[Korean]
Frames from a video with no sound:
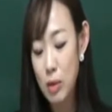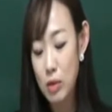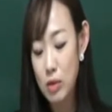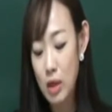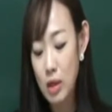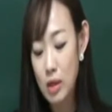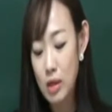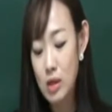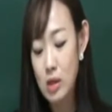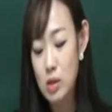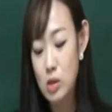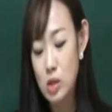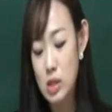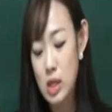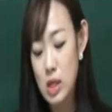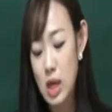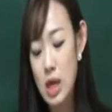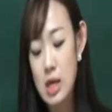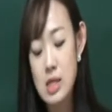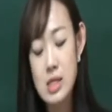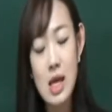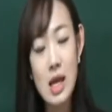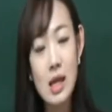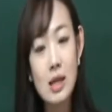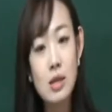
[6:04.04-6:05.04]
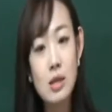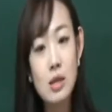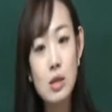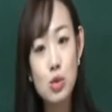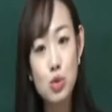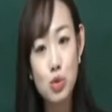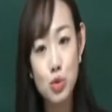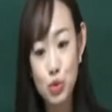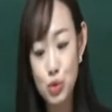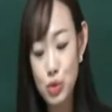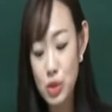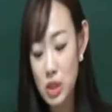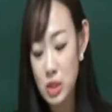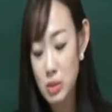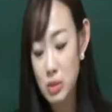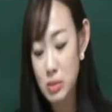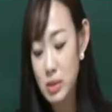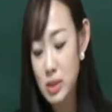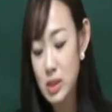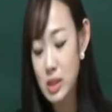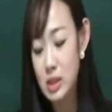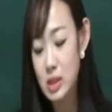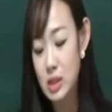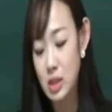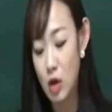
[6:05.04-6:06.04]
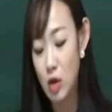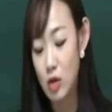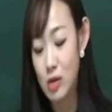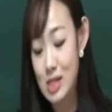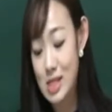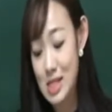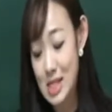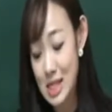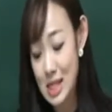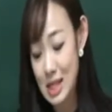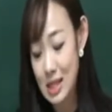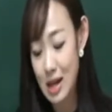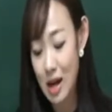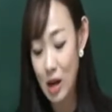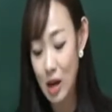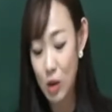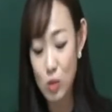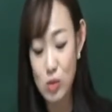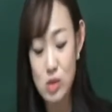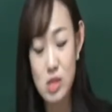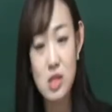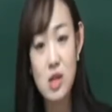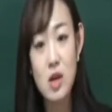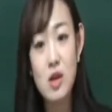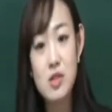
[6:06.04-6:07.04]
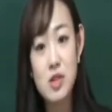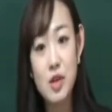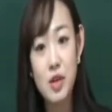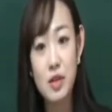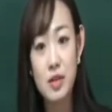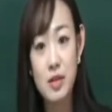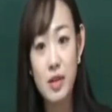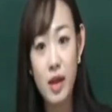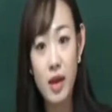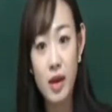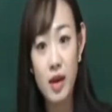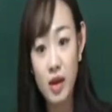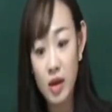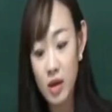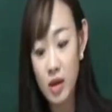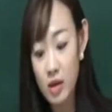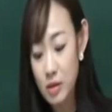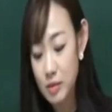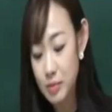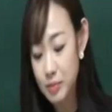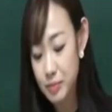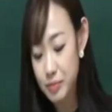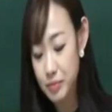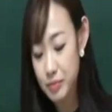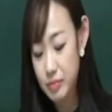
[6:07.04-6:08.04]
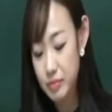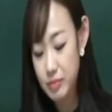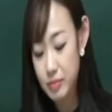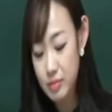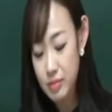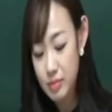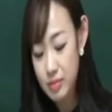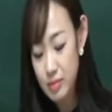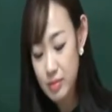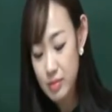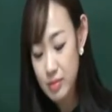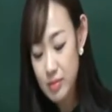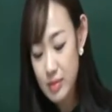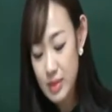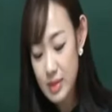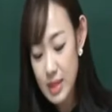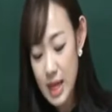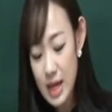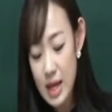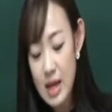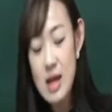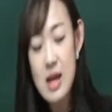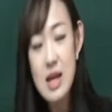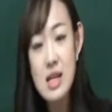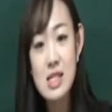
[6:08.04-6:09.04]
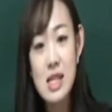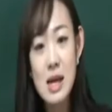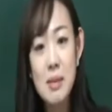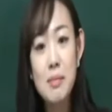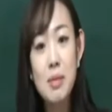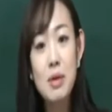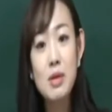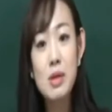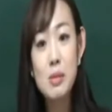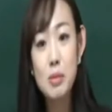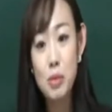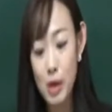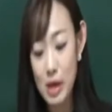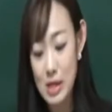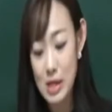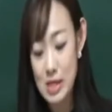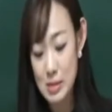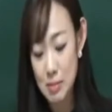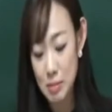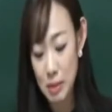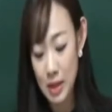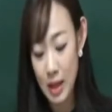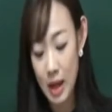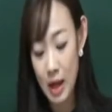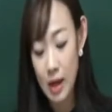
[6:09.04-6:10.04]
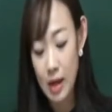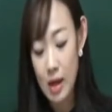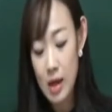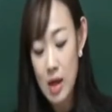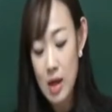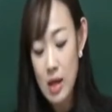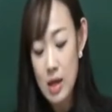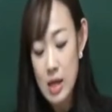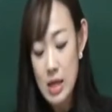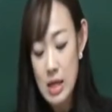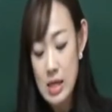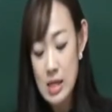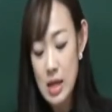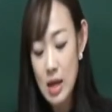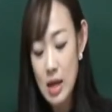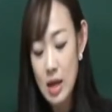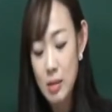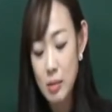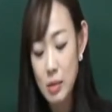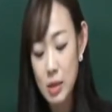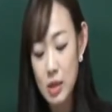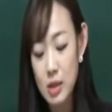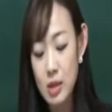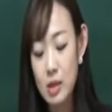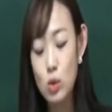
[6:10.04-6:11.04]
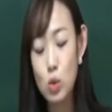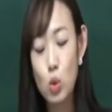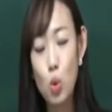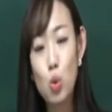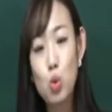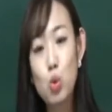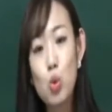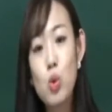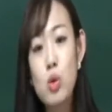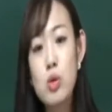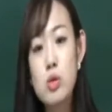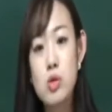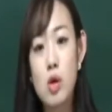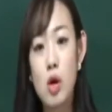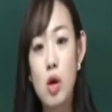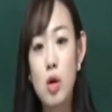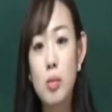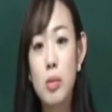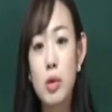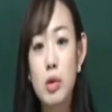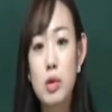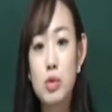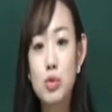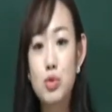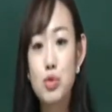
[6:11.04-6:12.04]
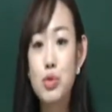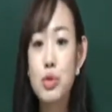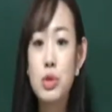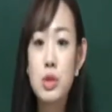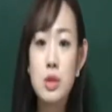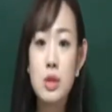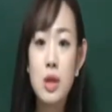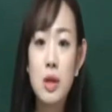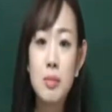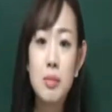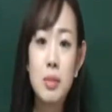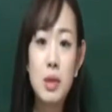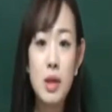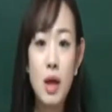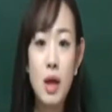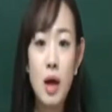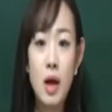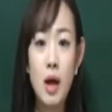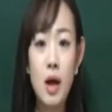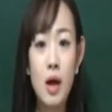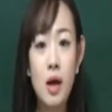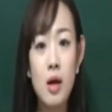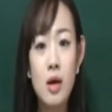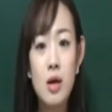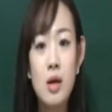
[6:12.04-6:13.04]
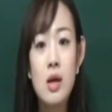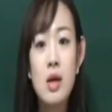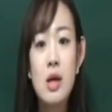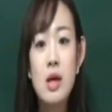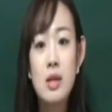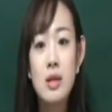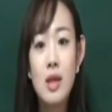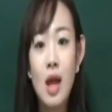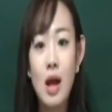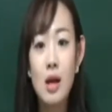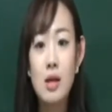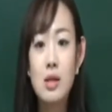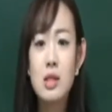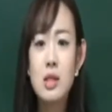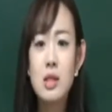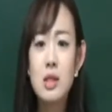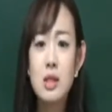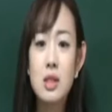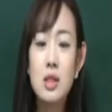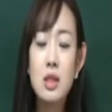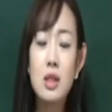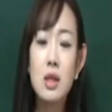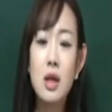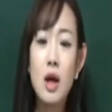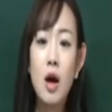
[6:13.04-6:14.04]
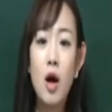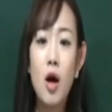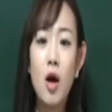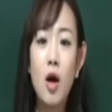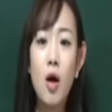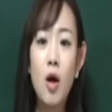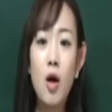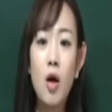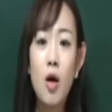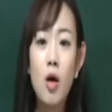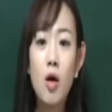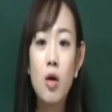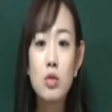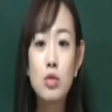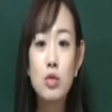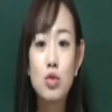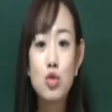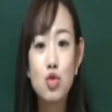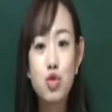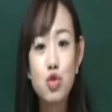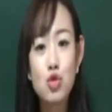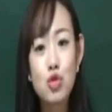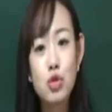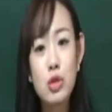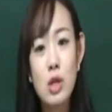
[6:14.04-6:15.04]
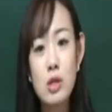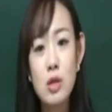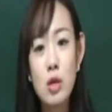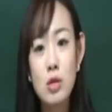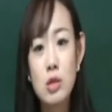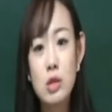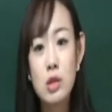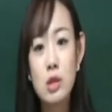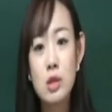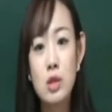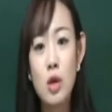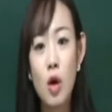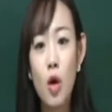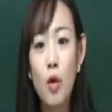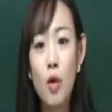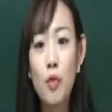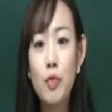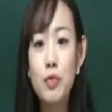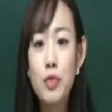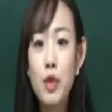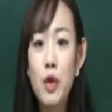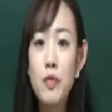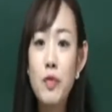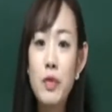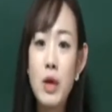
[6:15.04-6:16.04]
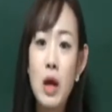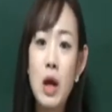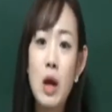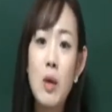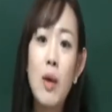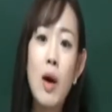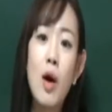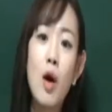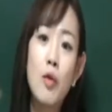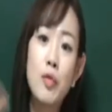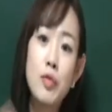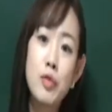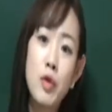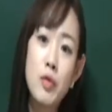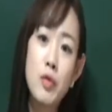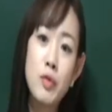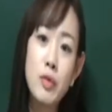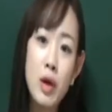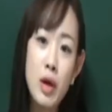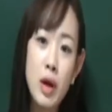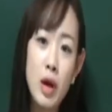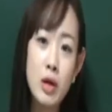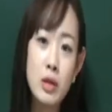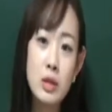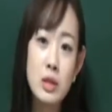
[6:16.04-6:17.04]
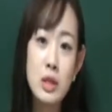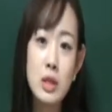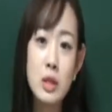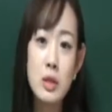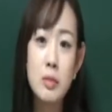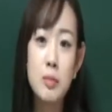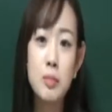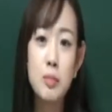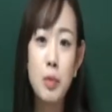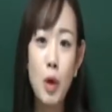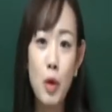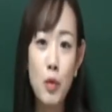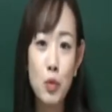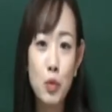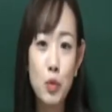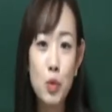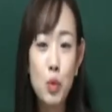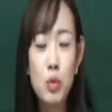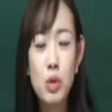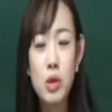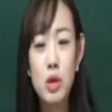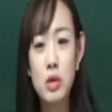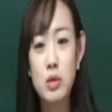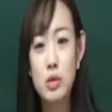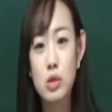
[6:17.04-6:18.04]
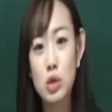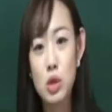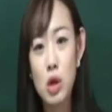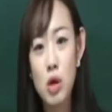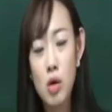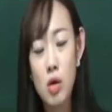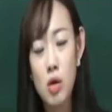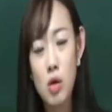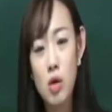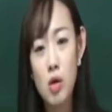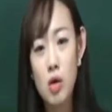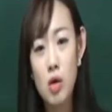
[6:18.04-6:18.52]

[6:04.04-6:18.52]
2번에는 재산 중심의 정치라고 쓰여져 있네요. 3번을 보겠습니다. 이 사람은 요동 정벌을 추진을 합니다. 당시 어, 중국에서는 어떤 나라와 어떤 나라의 변동기였죠?